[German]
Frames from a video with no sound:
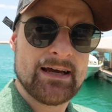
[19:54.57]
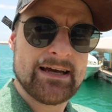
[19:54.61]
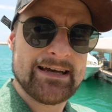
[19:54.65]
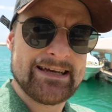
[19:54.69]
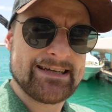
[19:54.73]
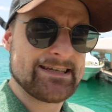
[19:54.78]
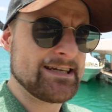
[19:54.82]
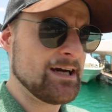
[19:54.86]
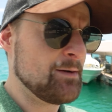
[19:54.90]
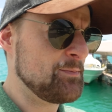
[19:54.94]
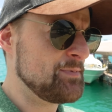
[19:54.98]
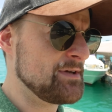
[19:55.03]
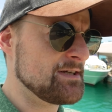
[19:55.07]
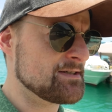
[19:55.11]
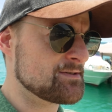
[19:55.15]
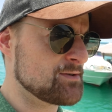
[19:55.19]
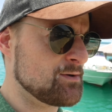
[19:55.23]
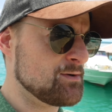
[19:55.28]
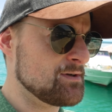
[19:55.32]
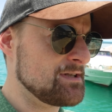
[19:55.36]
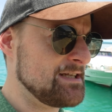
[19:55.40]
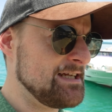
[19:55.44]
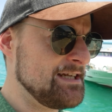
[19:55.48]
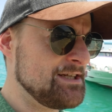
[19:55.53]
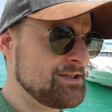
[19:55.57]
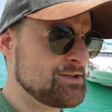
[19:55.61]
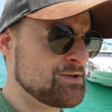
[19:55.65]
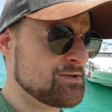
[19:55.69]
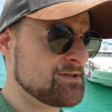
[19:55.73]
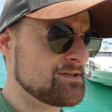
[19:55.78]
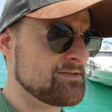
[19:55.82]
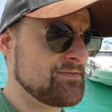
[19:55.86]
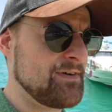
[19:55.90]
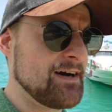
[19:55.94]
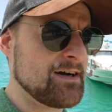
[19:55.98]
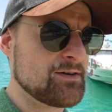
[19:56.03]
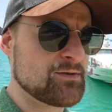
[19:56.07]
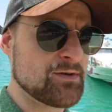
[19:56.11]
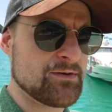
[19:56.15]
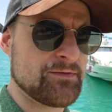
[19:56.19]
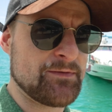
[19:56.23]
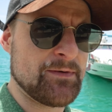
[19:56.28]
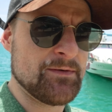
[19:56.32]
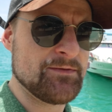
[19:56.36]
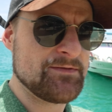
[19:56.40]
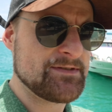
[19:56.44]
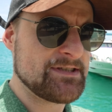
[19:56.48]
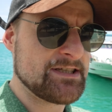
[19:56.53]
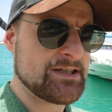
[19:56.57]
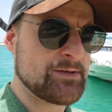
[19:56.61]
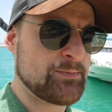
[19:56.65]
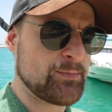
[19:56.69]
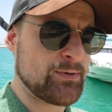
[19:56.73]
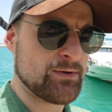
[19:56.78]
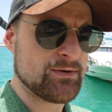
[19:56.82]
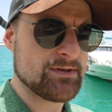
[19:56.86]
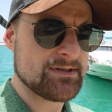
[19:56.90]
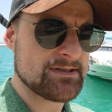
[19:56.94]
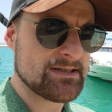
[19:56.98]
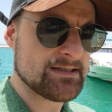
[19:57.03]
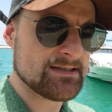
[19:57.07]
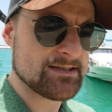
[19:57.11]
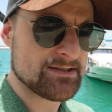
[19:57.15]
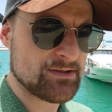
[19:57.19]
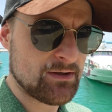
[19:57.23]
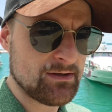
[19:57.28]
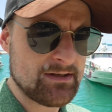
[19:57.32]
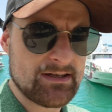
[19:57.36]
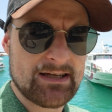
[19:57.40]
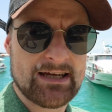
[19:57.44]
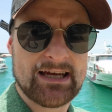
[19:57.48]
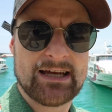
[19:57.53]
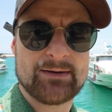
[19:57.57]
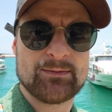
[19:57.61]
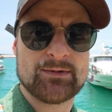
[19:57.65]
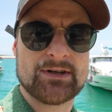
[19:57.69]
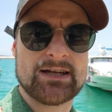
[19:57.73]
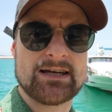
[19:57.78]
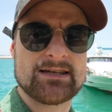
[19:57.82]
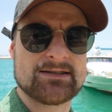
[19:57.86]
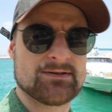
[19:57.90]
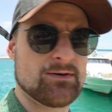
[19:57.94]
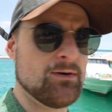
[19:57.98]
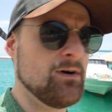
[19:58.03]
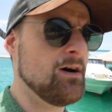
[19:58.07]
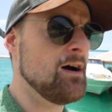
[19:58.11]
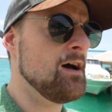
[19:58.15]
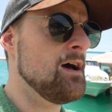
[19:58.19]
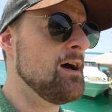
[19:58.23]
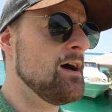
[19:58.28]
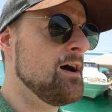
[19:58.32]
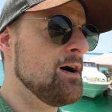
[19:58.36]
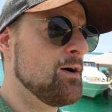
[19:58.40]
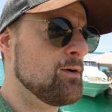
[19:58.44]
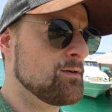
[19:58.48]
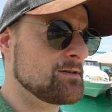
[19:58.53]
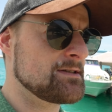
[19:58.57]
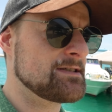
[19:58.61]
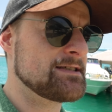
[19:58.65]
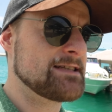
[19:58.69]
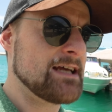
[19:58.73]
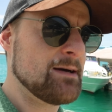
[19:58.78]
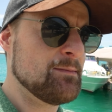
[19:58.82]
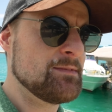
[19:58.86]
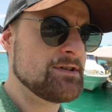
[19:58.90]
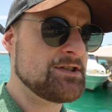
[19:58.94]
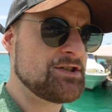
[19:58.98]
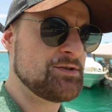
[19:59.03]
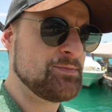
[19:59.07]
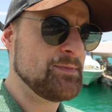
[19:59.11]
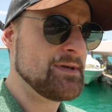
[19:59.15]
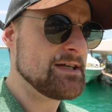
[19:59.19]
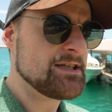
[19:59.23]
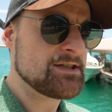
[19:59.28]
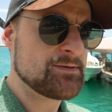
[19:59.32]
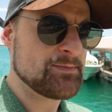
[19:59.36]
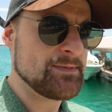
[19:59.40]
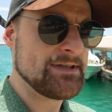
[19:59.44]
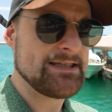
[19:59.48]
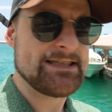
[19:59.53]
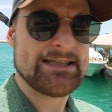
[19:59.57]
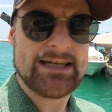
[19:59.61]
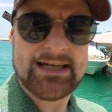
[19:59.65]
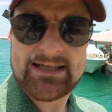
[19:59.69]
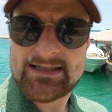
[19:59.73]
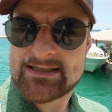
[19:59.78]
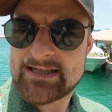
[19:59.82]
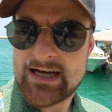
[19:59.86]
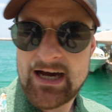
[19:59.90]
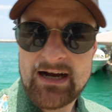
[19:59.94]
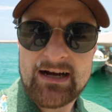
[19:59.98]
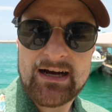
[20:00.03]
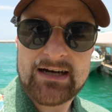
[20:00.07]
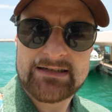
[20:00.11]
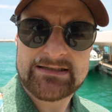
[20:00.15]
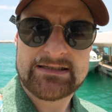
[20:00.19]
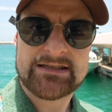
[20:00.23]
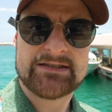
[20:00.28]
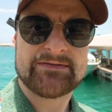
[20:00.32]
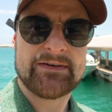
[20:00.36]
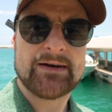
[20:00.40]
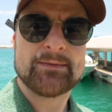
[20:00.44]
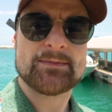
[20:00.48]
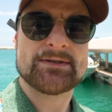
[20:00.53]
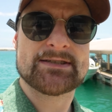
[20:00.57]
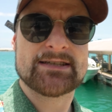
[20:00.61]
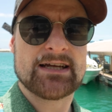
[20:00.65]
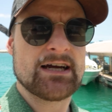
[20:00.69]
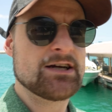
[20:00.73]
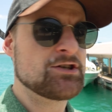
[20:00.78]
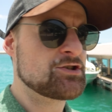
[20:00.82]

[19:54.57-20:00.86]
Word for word: Ich habe hier so Lichtschutzfaktor 50 plus Sonnencreme oder so und damit schmiere ich mich jeden Tag alle zwei bis drei